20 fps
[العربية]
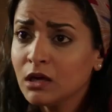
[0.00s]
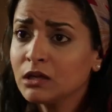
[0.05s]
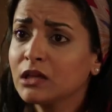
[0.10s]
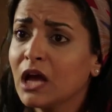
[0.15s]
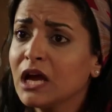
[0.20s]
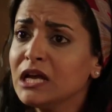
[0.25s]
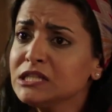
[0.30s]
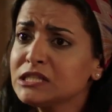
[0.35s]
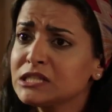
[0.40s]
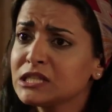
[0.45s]
انت
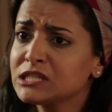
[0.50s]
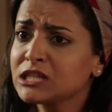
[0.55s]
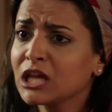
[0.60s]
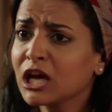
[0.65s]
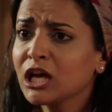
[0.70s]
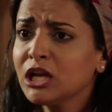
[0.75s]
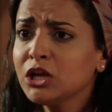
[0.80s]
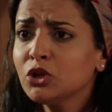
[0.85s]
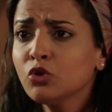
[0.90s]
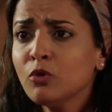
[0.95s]
عايز
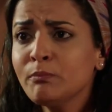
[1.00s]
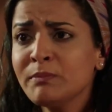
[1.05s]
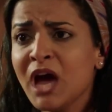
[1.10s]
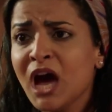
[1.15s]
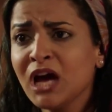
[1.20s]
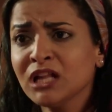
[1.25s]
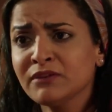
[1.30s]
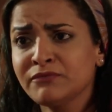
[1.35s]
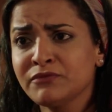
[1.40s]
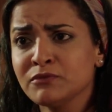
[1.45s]
تستغل ان امي
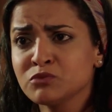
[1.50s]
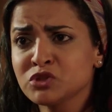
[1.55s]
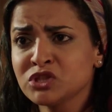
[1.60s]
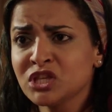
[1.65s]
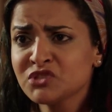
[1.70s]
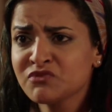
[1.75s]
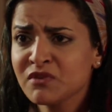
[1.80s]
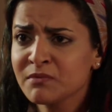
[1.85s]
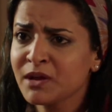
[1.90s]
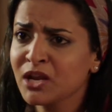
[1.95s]
قاعده في
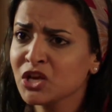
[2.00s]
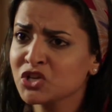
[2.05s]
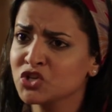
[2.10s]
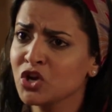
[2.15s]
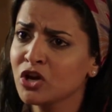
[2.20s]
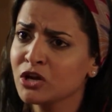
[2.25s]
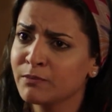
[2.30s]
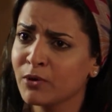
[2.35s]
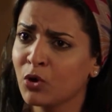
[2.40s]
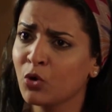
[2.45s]
المستشفى بقالها
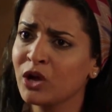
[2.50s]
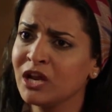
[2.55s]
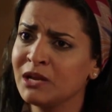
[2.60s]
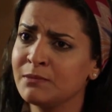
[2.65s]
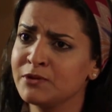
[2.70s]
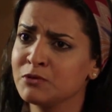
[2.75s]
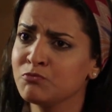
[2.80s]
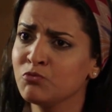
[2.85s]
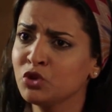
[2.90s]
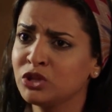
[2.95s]
شهر باخويا
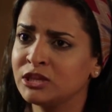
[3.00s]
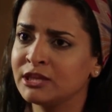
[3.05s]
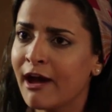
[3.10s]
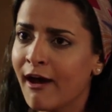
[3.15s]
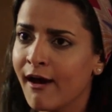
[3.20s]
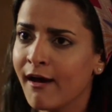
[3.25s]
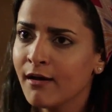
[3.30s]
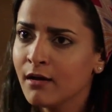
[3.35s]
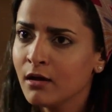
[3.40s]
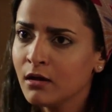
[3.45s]
اللي بيموت
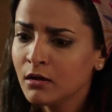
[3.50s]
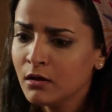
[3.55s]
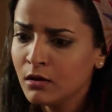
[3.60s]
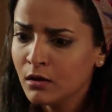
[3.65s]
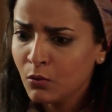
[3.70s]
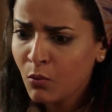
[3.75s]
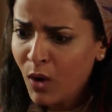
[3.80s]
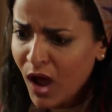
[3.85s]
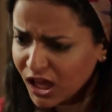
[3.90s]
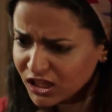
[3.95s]
ده
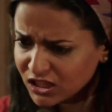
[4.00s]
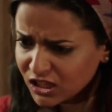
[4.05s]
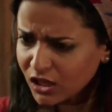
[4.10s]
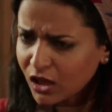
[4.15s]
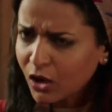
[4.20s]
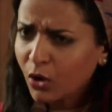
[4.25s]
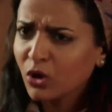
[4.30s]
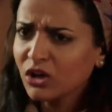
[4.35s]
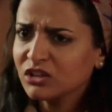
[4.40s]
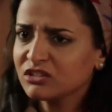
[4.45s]
وقاعد
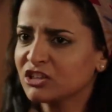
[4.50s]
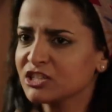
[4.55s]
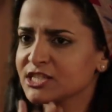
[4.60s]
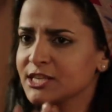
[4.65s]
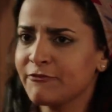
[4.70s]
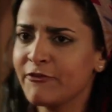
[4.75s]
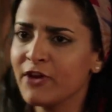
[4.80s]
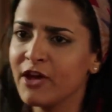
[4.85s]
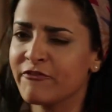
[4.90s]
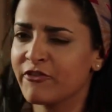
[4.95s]
كده اخويا
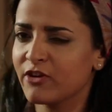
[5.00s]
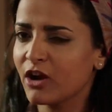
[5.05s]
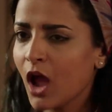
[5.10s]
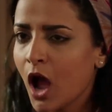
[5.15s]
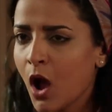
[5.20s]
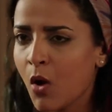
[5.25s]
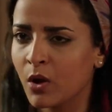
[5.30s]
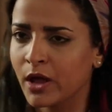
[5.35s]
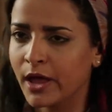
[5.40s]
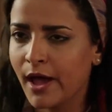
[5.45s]
اطرازي فيا في
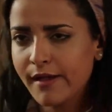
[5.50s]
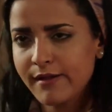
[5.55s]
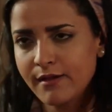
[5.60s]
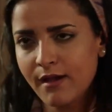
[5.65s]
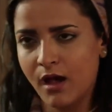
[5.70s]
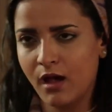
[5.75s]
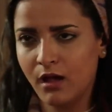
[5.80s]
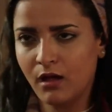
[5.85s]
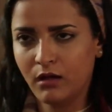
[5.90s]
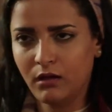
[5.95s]
الرايحه
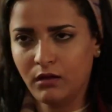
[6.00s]
والجايه